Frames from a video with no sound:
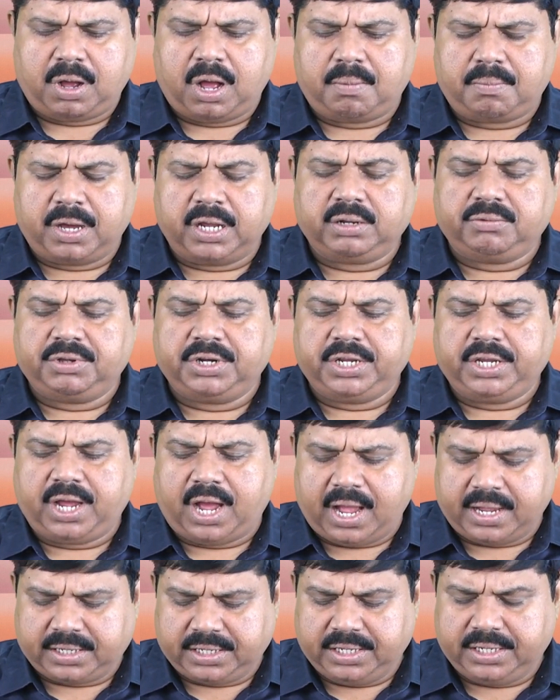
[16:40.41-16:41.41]
మా మనవిని
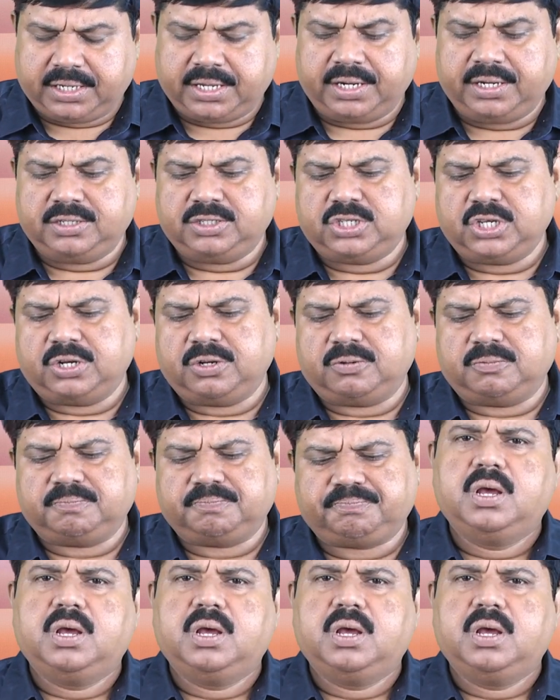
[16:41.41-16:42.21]
అంగీకరించెను